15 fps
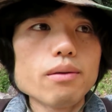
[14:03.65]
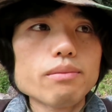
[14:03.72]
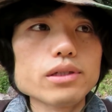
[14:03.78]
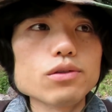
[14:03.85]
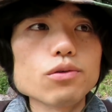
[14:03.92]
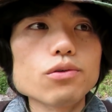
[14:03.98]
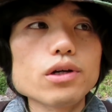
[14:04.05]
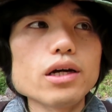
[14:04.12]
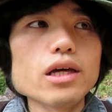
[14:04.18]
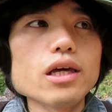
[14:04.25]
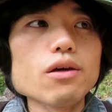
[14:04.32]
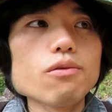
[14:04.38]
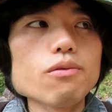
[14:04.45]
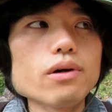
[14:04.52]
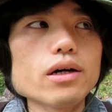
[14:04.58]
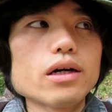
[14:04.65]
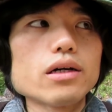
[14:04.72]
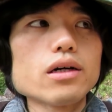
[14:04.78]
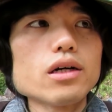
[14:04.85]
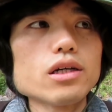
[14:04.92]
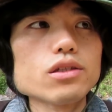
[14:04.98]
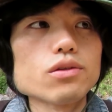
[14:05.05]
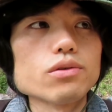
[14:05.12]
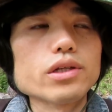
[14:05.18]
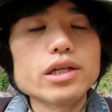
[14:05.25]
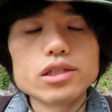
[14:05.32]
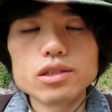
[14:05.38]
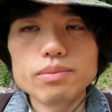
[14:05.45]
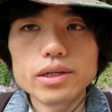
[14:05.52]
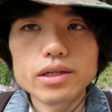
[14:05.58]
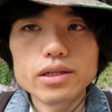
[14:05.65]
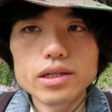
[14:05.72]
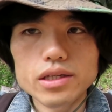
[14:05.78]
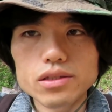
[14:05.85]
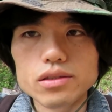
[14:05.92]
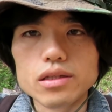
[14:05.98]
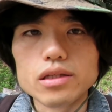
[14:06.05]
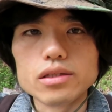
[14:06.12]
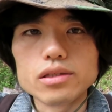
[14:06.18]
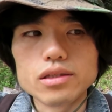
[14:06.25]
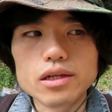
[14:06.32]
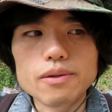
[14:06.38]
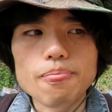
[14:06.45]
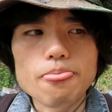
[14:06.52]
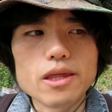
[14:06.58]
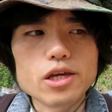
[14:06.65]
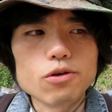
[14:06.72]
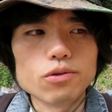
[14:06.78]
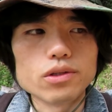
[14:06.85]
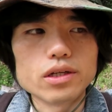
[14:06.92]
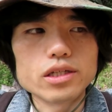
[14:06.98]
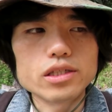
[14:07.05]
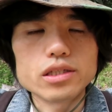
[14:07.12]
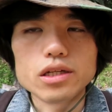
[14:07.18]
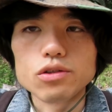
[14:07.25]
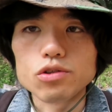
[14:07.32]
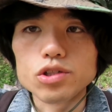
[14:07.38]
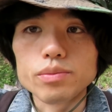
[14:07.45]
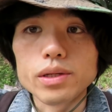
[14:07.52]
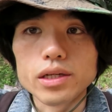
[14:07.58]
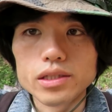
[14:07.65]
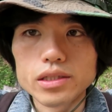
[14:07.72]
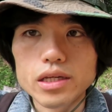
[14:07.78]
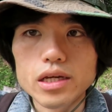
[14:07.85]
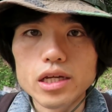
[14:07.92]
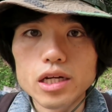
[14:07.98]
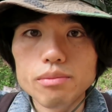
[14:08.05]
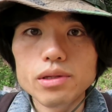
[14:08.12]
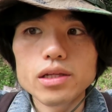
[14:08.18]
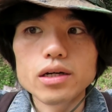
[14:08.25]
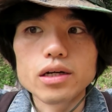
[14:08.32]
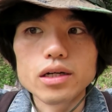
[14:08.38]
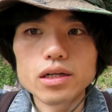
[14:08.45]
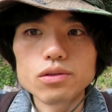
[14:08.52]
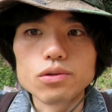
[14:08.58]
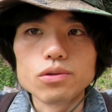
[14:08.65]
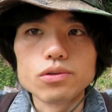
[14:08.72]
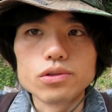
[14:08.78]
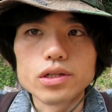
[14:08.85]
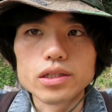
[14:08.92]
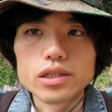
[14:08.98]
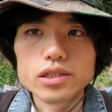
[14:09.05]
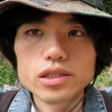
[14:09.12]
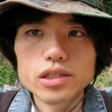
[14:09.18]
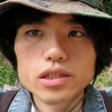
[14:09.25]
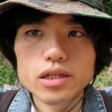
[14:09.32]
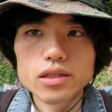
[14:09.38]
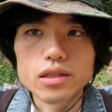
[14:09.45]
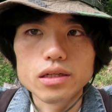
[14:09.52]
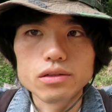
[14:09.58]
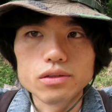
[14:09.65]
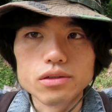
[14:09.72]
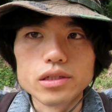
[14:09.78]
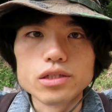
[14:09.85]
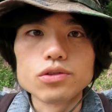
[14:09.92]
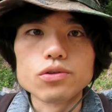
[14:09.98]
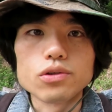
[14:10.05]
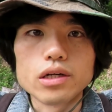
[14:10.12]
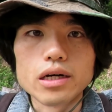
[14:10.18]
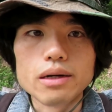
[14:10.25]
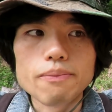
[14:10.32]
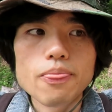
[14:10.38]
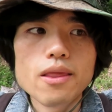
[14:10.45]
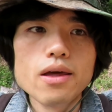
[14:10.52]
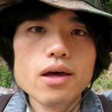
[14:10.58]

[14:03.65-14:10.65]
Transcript: まあ、そこら辺はそのケースバイケースでですねいろんな機材の組み合わせ選びながらという形になってくるでしょうか。